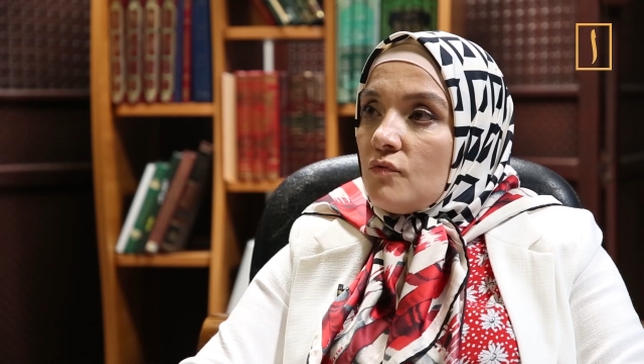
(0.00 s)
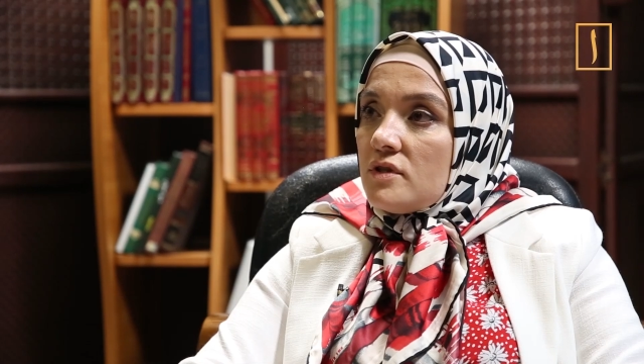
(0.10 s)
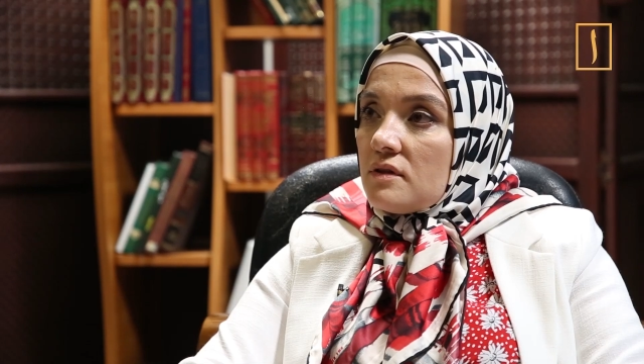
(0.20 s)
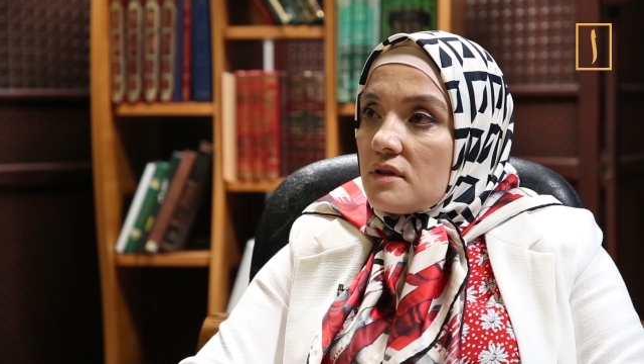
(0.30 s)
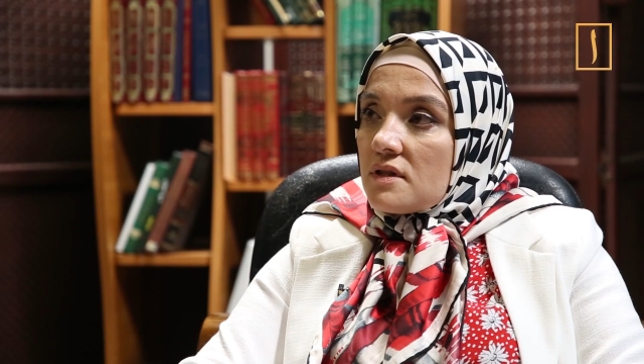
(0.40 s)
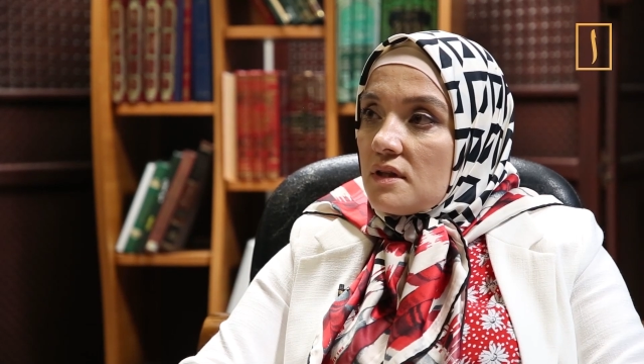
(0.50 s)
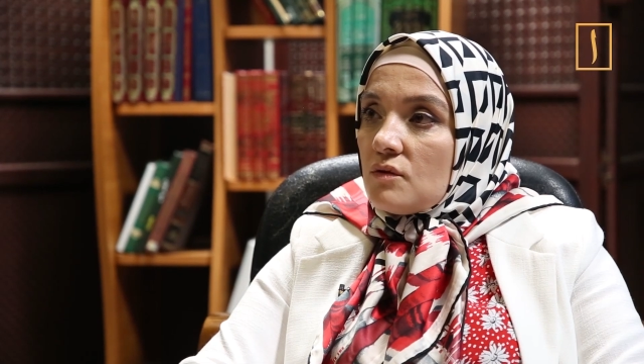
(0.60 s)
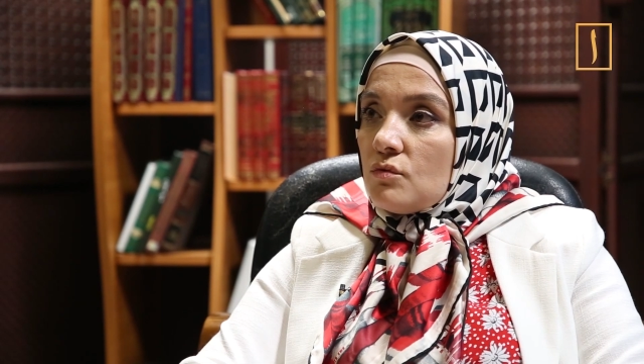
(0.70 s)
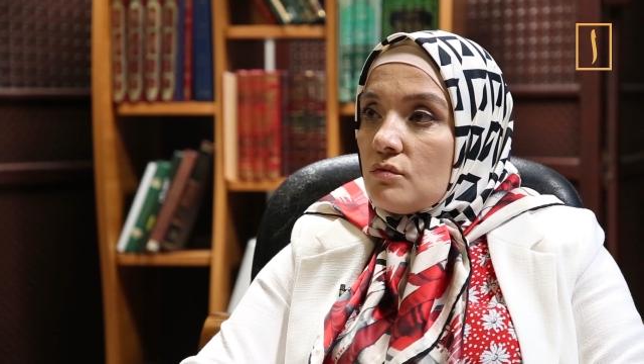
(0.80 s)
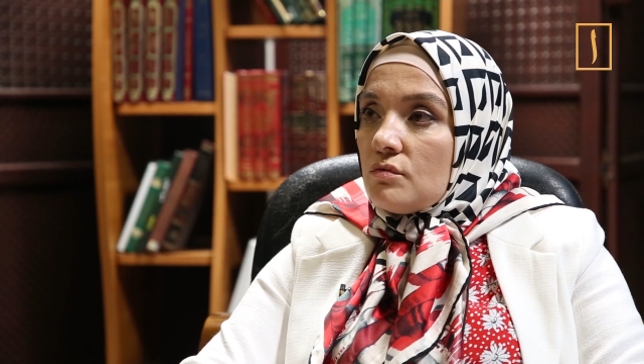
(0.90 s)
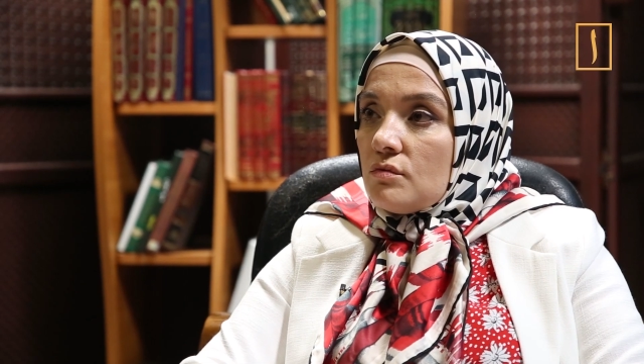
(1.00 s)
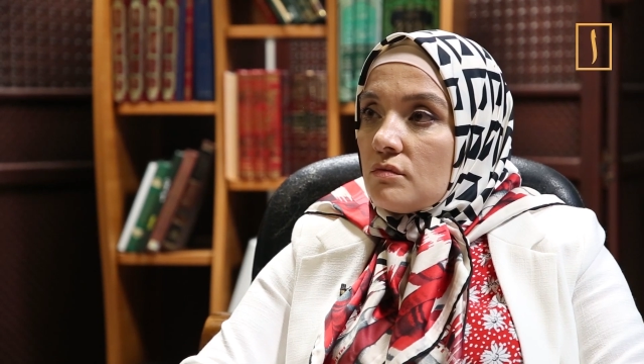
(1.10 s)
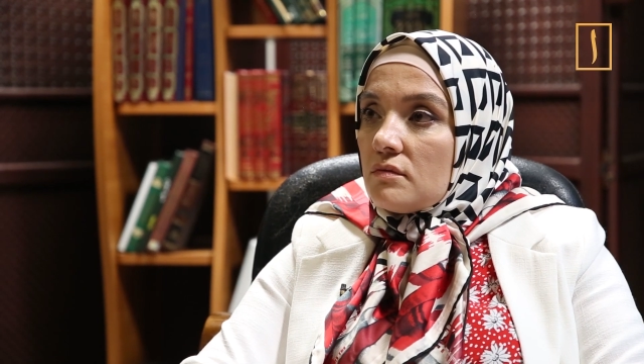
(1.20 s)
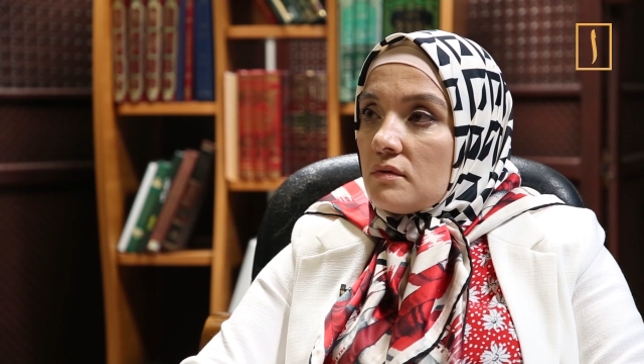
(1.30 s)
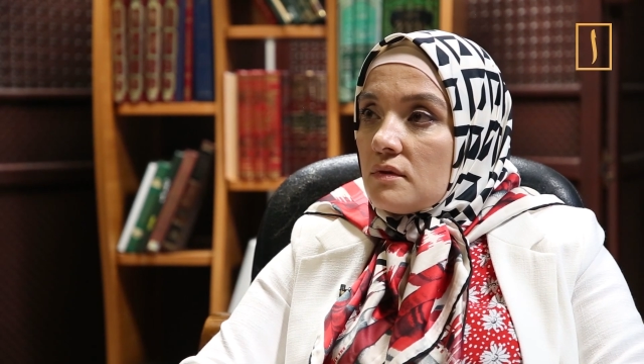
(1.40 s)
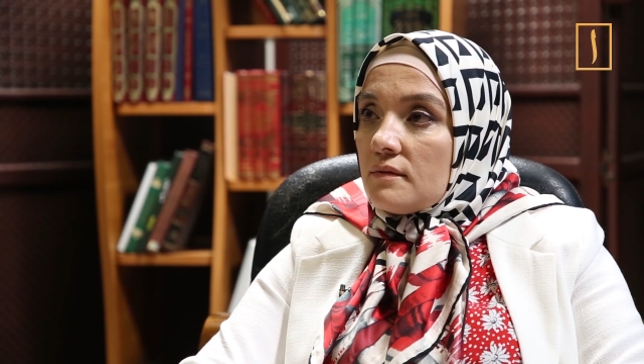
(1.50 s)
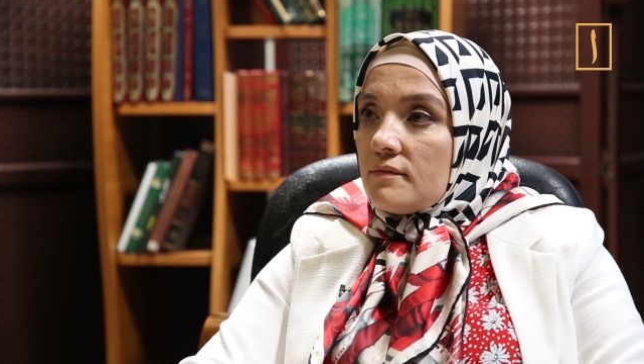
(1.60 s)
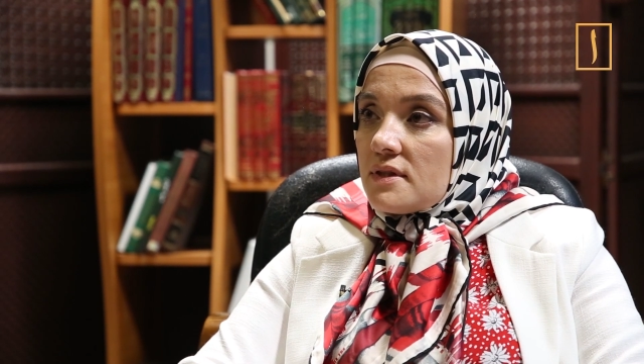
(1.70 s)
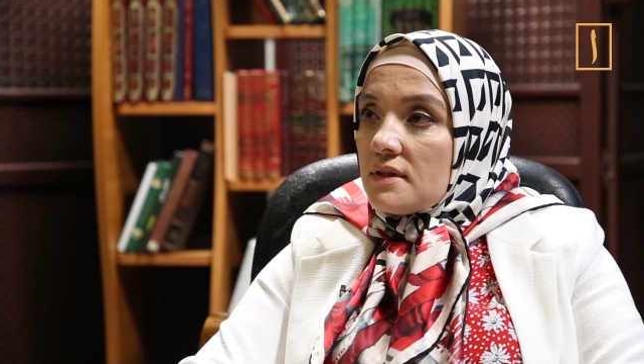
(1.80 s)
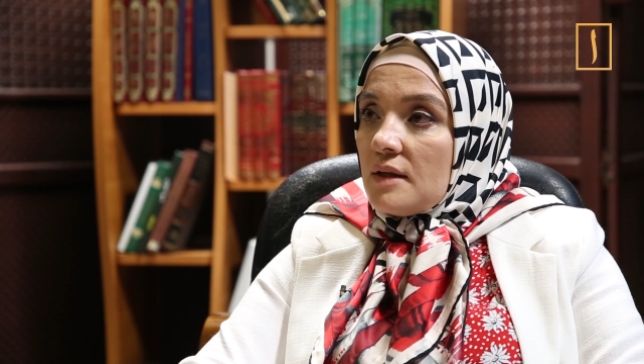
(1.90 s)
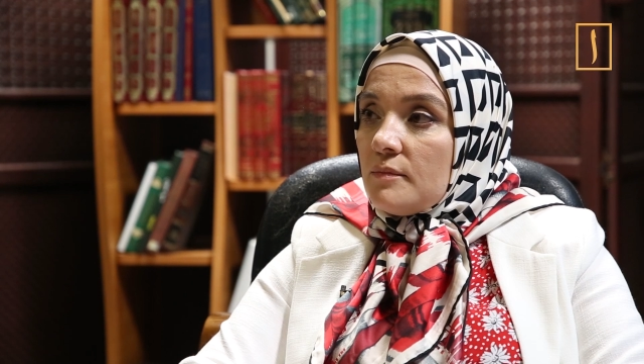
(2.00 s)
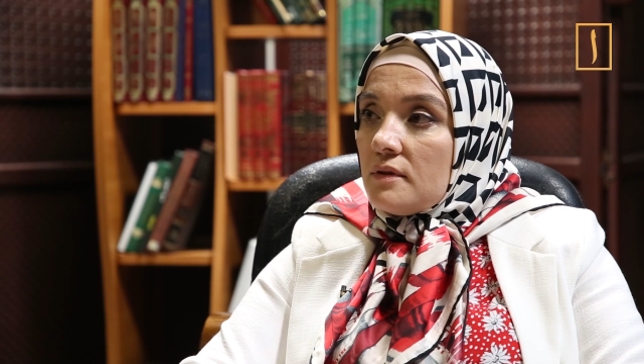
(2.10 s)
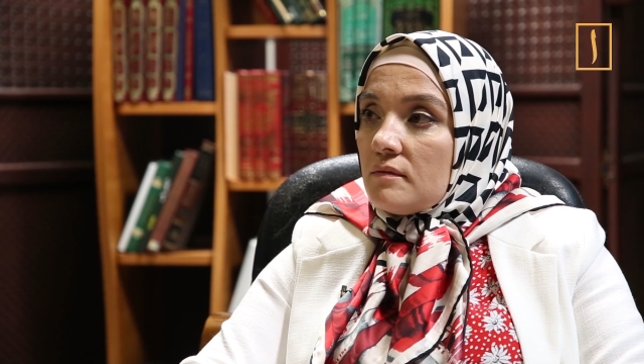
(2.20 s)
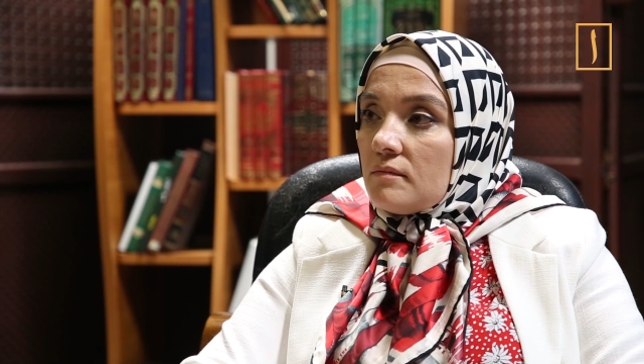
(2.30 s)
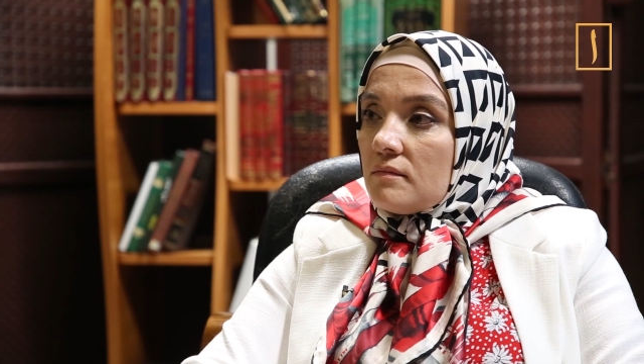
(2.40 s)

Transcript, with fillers: увидела красоту э, в исламе